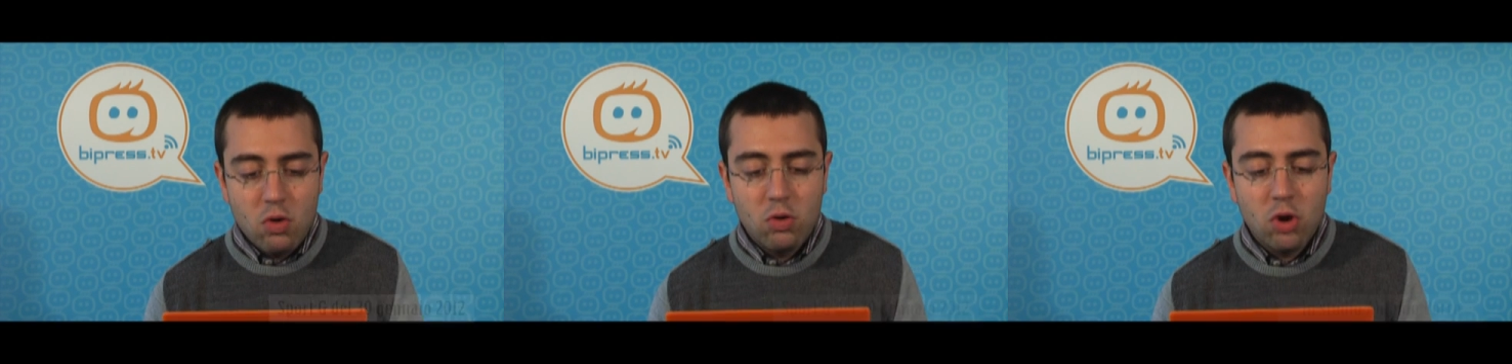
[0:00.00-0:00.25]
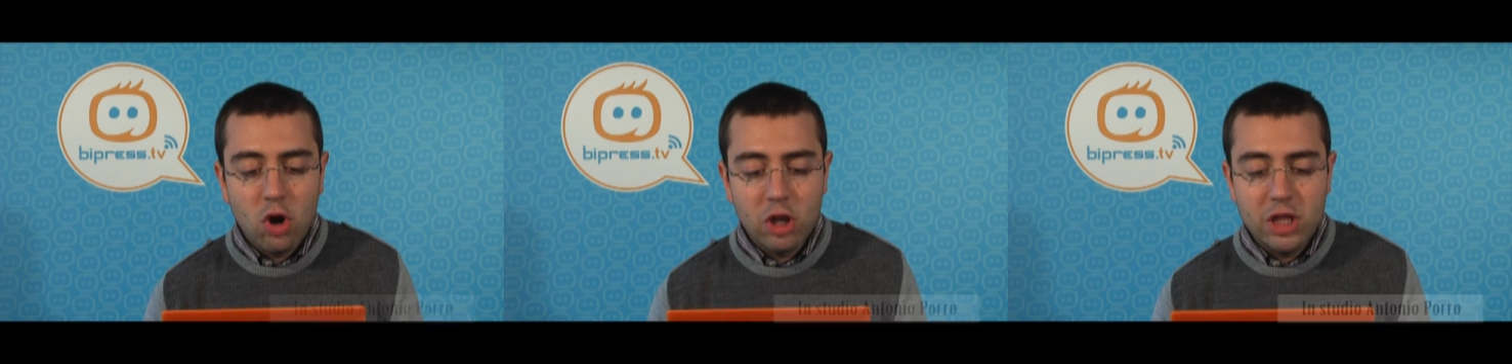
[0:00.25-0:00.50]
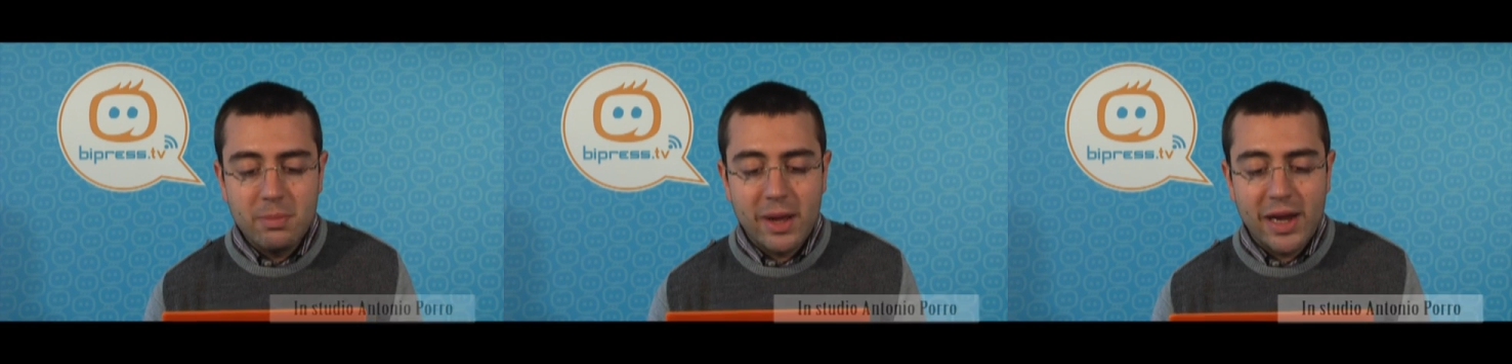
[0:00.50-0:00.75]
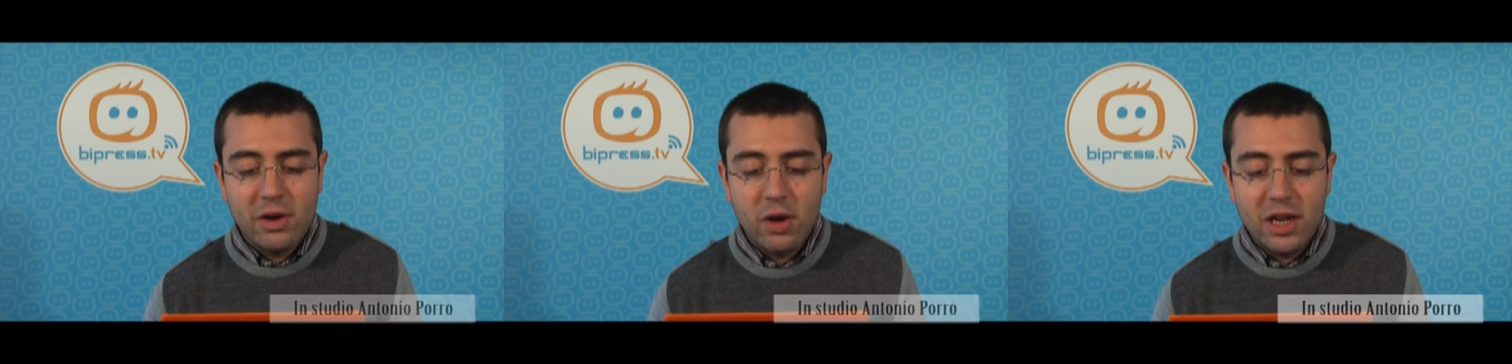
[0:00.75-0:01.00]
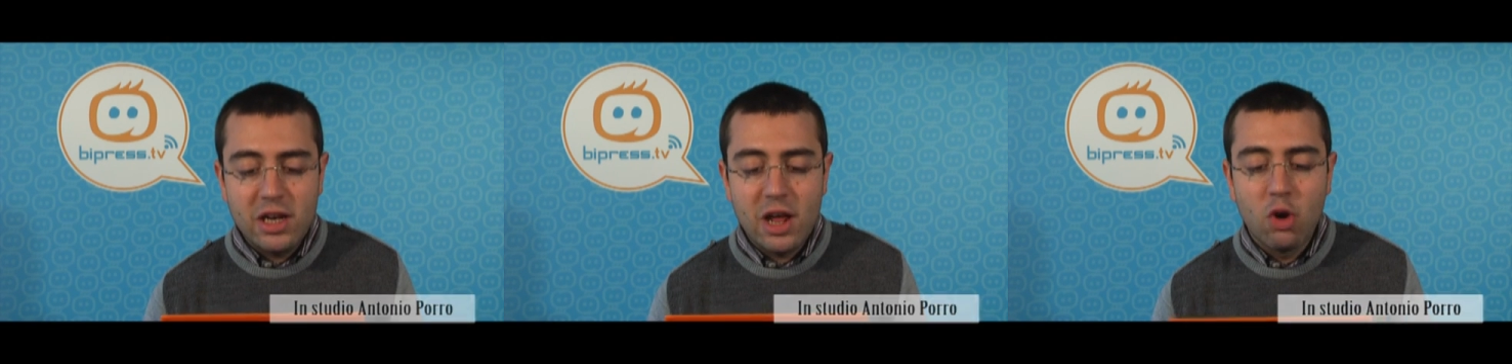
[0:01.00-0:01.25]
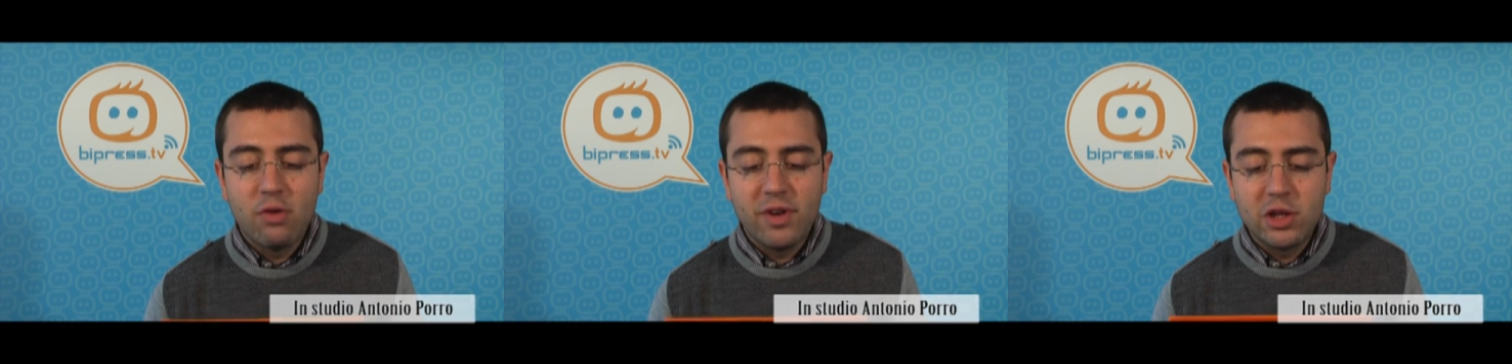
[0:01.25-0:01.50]
Un gol di Mariano
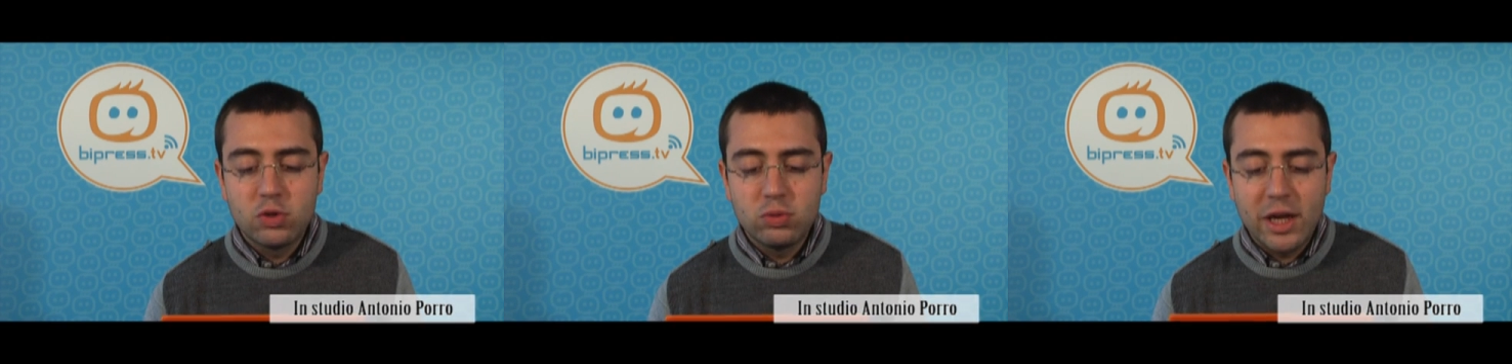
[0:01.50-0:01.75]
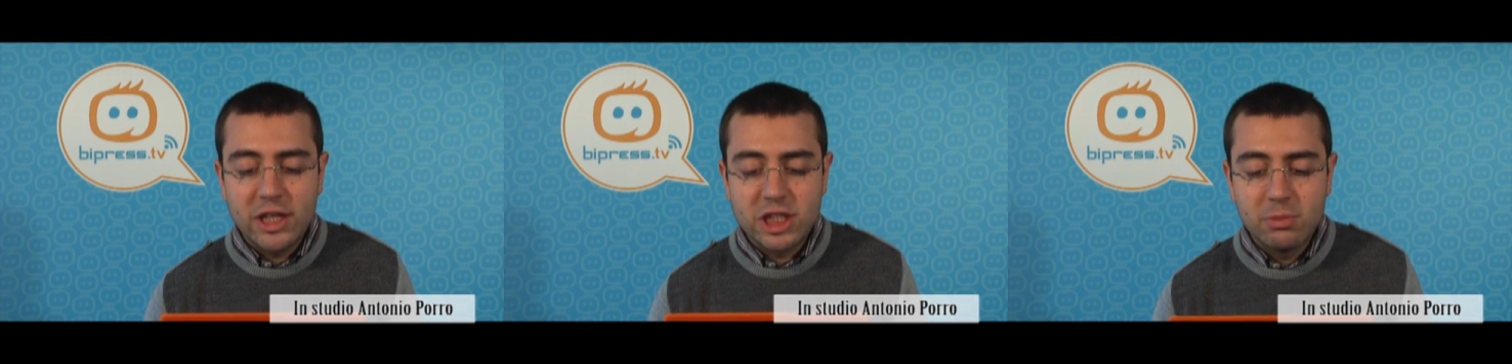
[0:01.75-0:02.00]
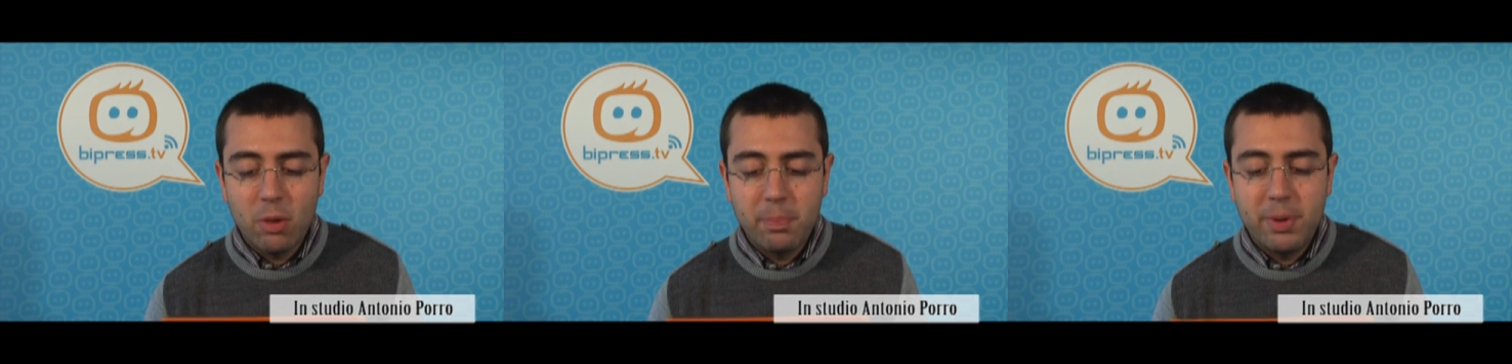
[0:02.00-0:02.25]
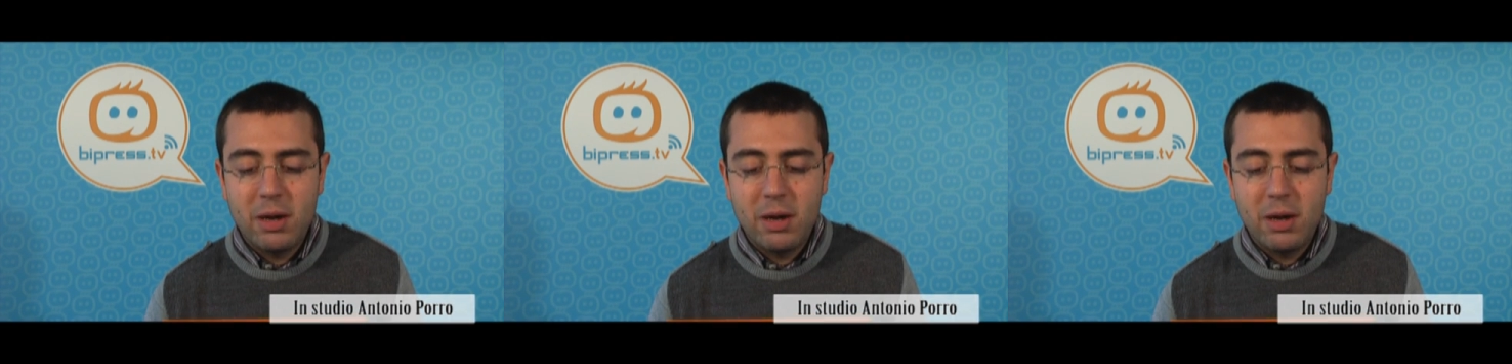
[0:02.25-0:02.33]
Arigna al 91